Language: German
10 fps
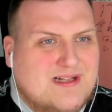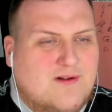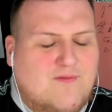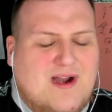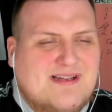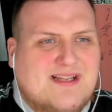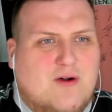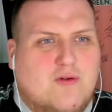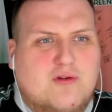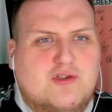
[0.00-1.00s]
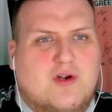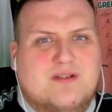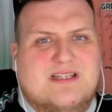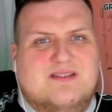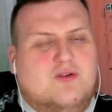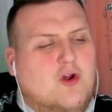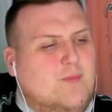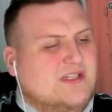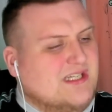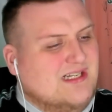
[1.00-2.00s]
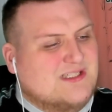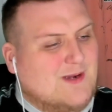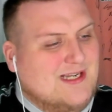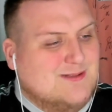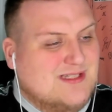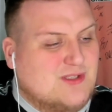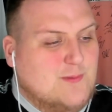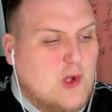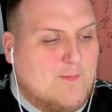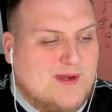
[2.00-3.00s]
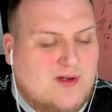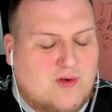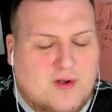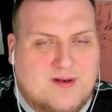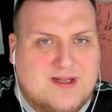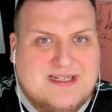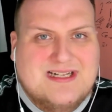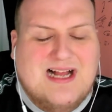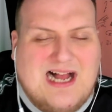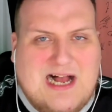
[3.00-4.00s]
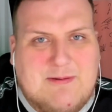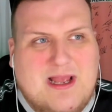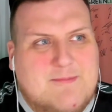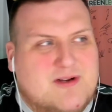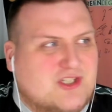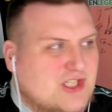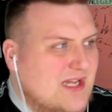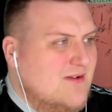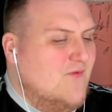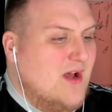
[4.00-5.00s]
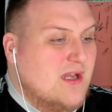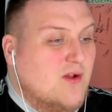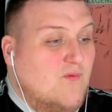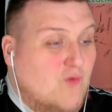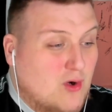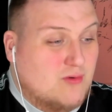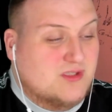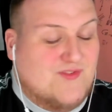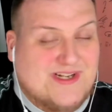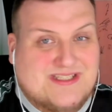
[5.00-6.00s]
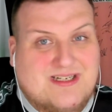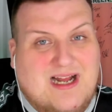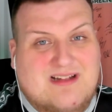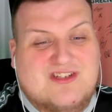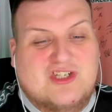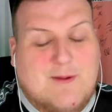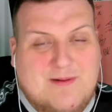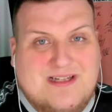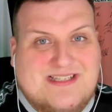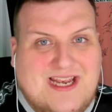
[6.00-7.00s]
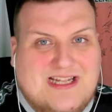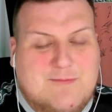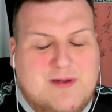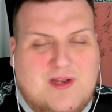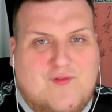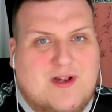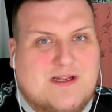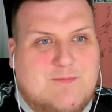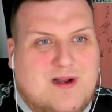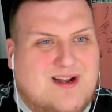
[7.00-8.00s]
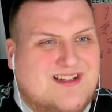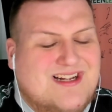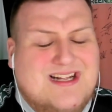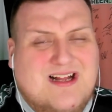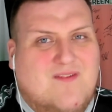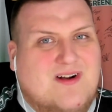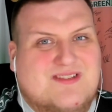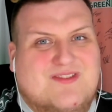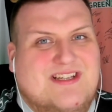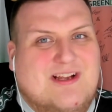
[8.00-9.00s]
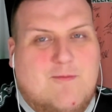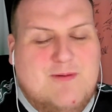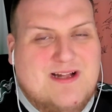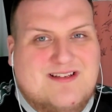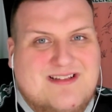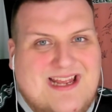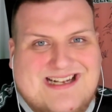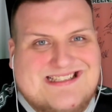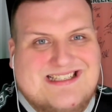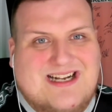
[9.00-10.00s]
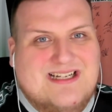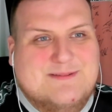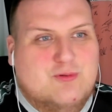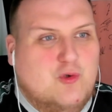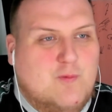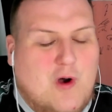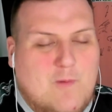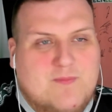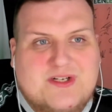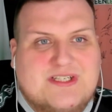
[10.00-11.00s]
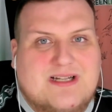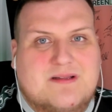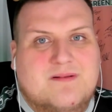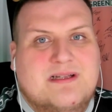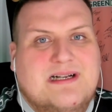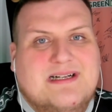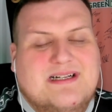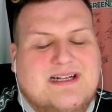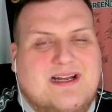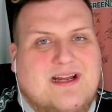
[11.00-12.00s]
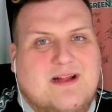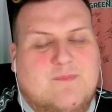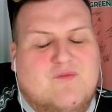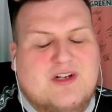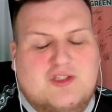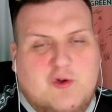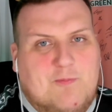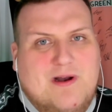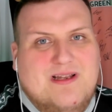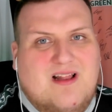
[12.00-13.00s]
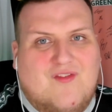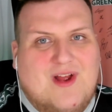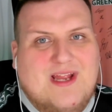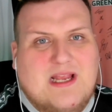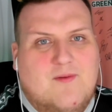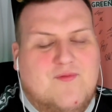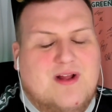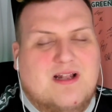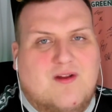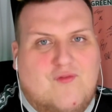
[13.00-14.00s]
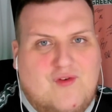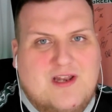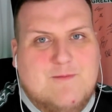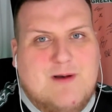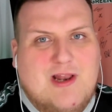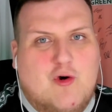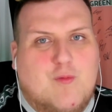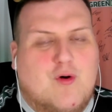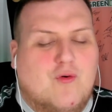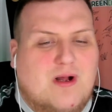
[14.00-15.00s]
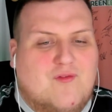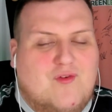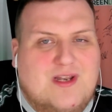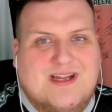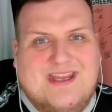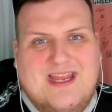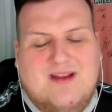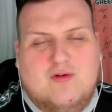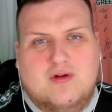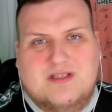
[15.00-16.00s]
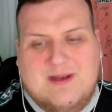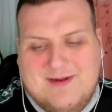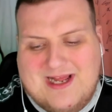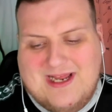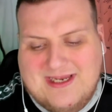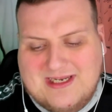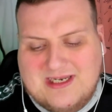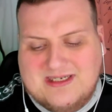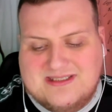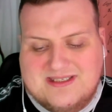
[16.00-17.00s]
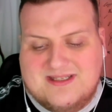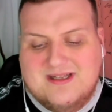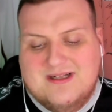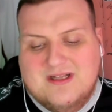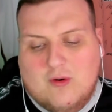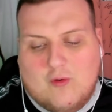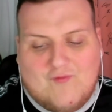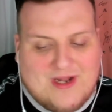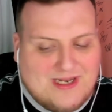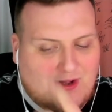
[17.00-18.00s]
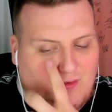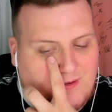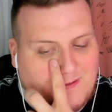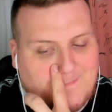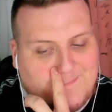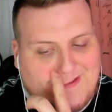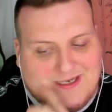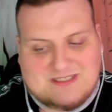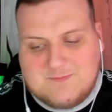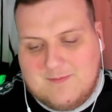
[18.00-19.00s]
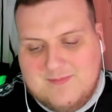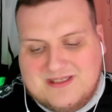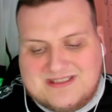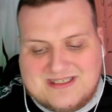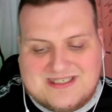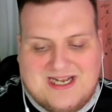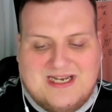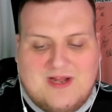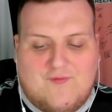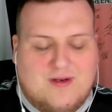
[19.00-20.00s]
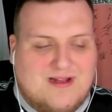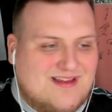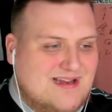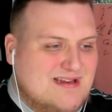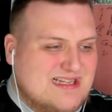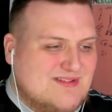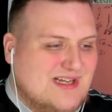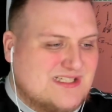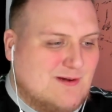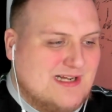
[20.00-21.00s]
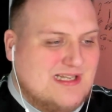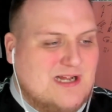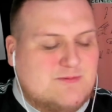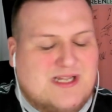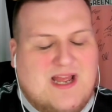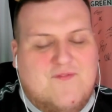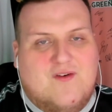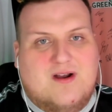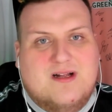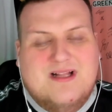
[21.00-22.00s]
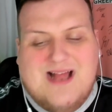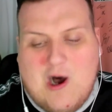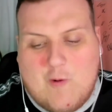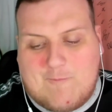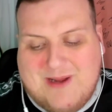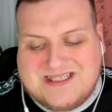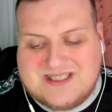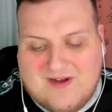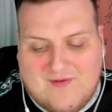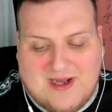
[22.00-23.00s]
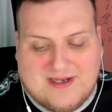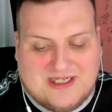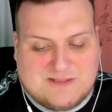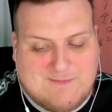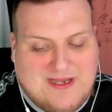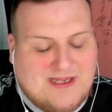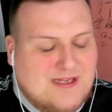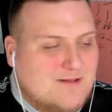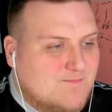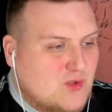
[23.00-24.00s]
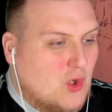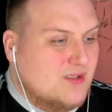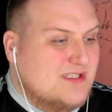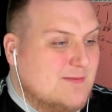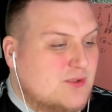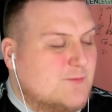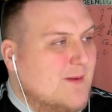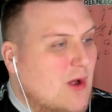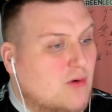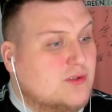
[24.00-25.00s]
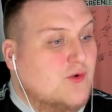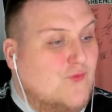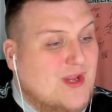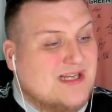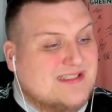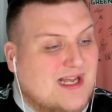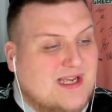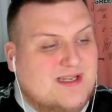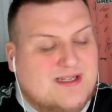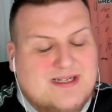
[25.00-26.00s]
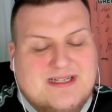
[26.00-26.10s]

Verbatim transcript: weiter auch noch eine Chance lassen können. Mecha in der zweiten Ansätze immer noch bringen können. Aber Emre Can war ein Wirkungswechsel, hat Stabilität im Mittelfeld gebracht, was wir die kompletten ersten 30 Minuten überhaupt nicht hatten. Ähm, war super in den Zweikämpfen, hatte viele Balleroberungen, hat viele Gegenkonter mit eingeleitet und war dann auch, sage ich mal, mit Teil davon, dass sie, in, dass sie in der zweiten Halbzeit einfach auch besser waren als Belgien. Trotzdem muss man auch so fair sein.